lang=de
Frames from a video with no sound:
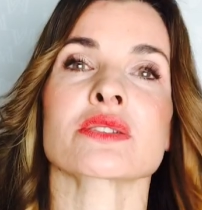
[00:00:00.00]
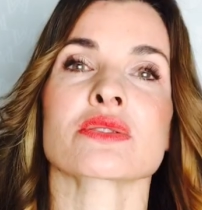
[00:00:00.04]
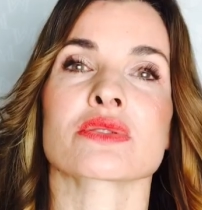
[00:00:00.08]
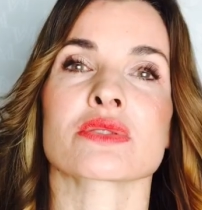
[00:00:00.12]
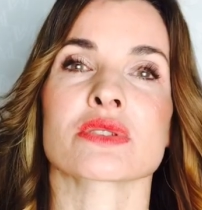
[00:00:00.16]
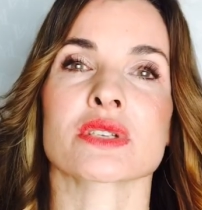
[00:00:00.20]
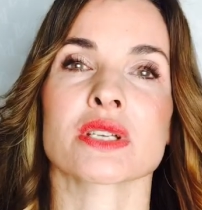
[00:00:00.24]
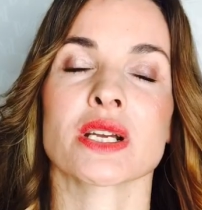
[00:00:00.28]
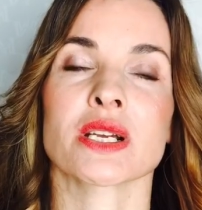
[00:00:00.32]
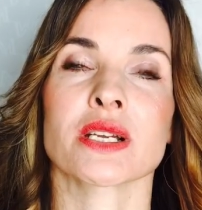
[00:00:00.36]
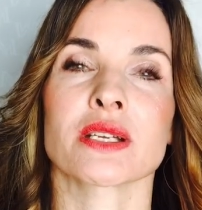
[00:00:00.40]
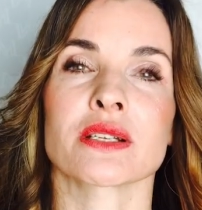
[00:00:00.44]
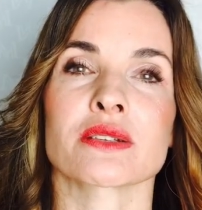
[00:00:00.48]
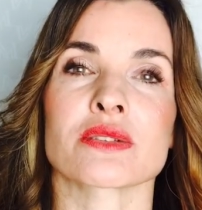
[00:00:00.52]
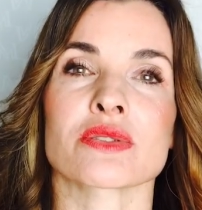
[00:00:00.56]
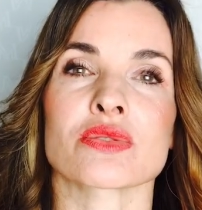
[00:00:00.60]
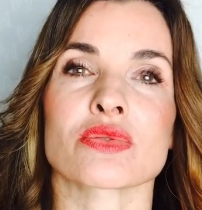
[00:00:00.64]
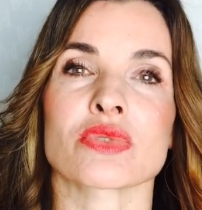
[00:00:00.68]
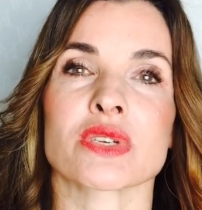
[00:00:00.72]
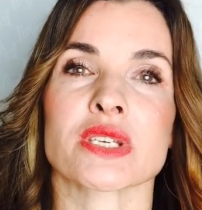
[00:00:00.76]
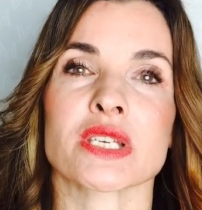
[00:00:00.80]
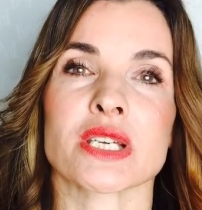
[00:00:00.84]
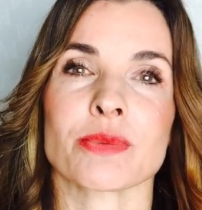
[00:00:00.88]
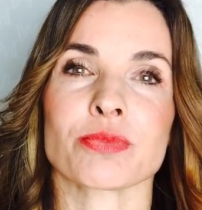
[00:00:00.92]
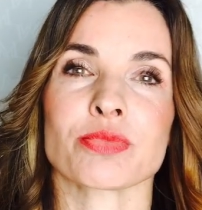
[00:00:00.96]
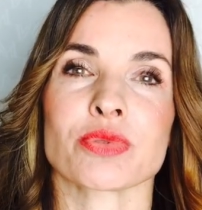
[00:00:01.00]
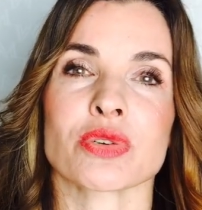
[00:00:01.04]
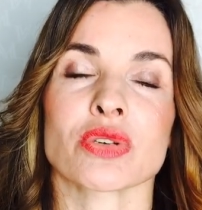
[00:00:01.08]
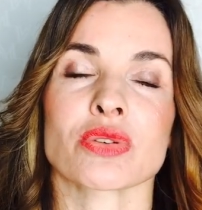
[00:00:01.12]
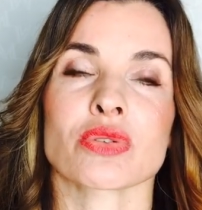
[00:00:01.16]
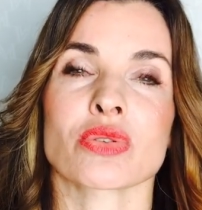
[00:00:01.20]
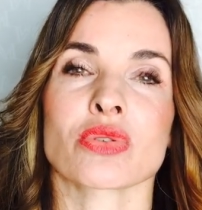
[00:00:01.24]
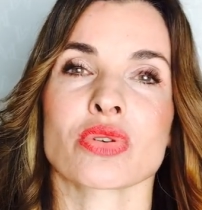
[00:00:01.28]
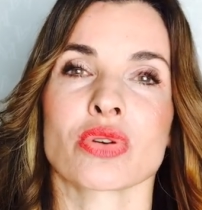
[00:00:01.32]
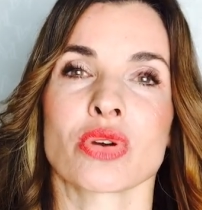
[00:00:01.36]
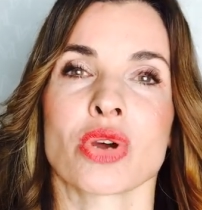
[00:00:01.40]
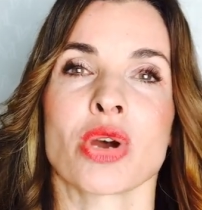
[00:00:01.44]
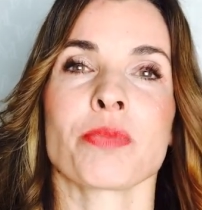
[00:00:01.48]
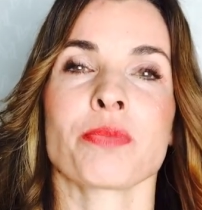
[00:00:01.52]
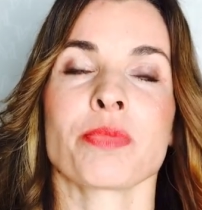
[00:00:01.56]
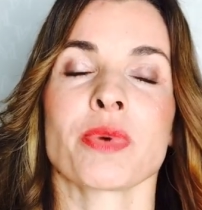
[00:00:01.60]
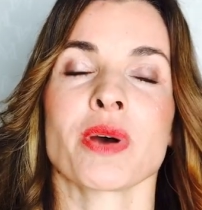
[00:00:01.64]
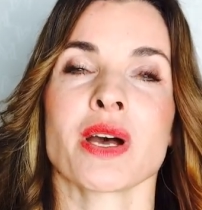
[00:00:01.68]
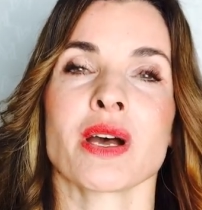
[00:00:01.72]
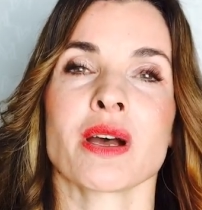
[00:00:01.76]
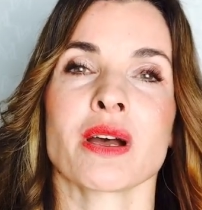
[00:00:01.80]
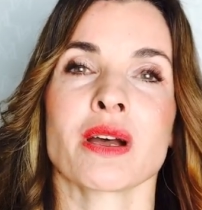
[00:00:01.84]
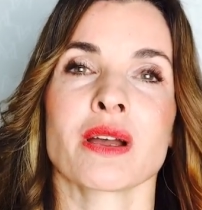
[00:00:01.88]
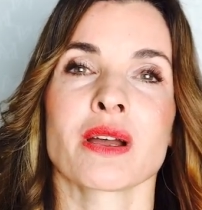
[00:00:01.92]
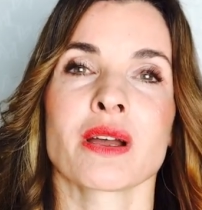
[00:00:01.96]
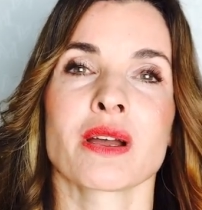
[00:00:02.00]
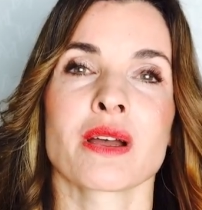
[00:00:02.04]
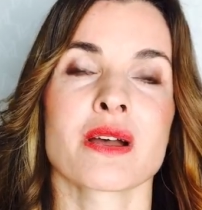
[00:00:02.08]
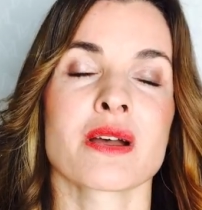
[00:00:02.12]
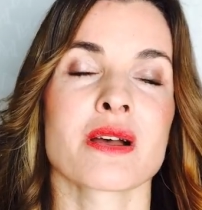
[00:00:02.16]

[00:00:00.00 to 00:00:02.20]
zu sein. So, ich habe den Körper